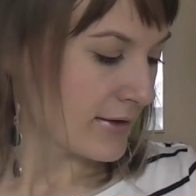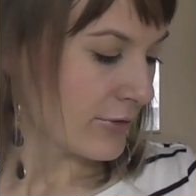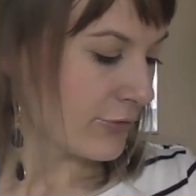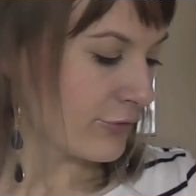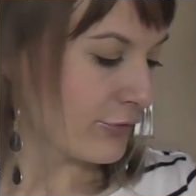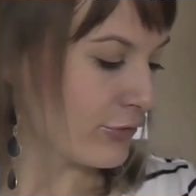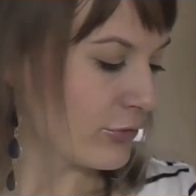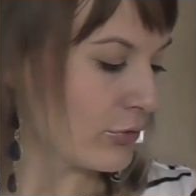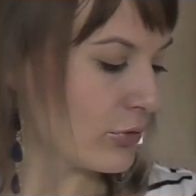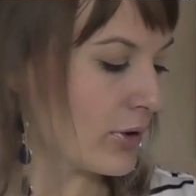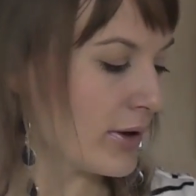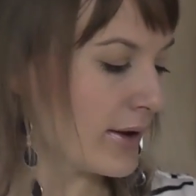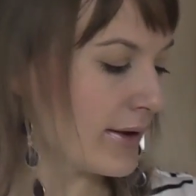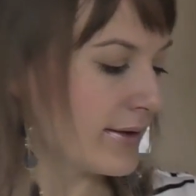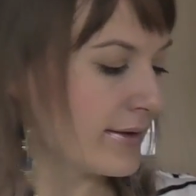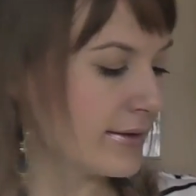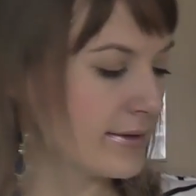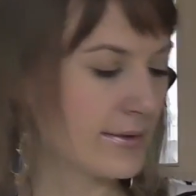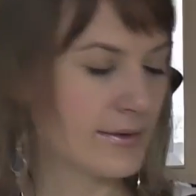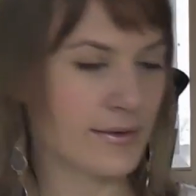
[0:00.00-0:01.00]

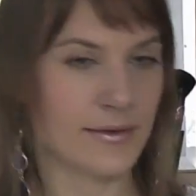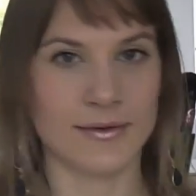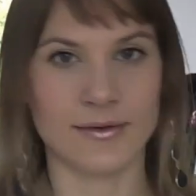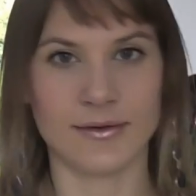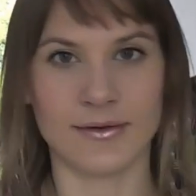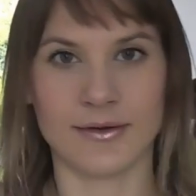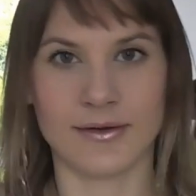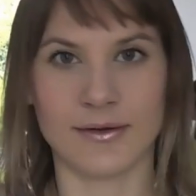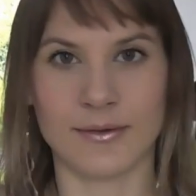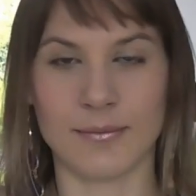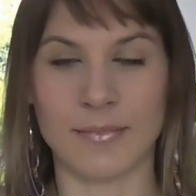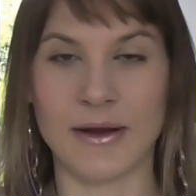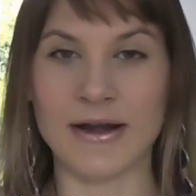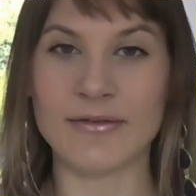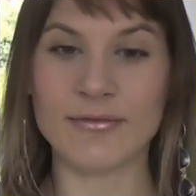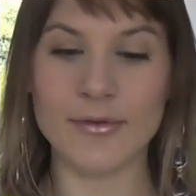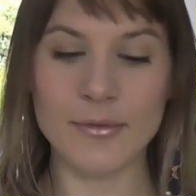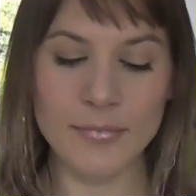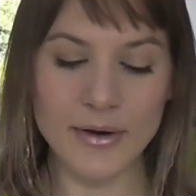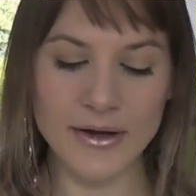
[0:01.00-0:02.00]
Für
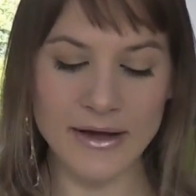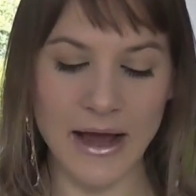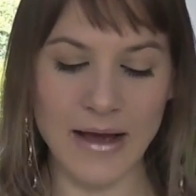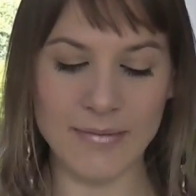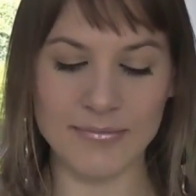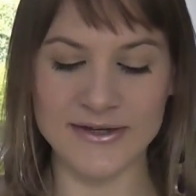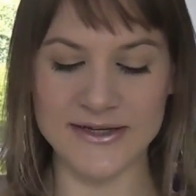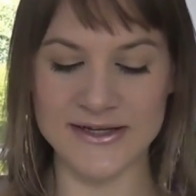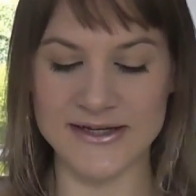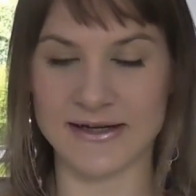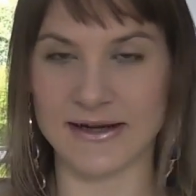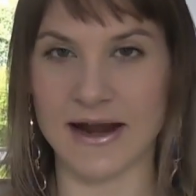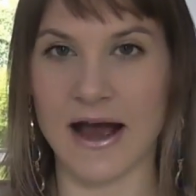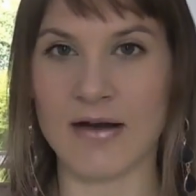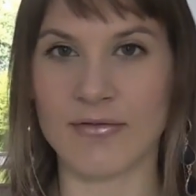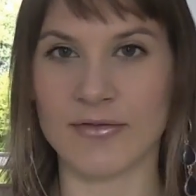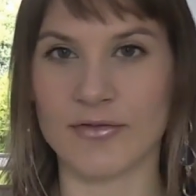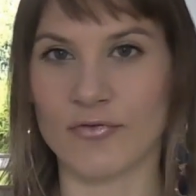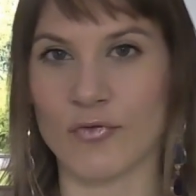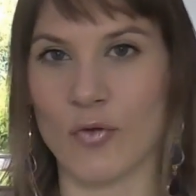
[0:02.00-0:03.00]
meine Wimpern habe ich
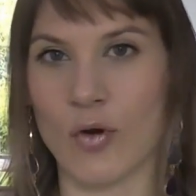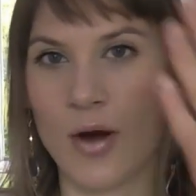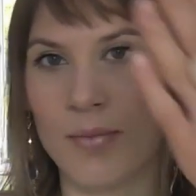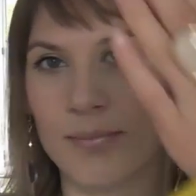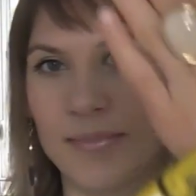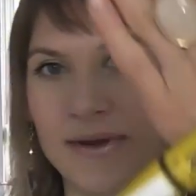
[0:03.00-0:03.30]
nach wie vor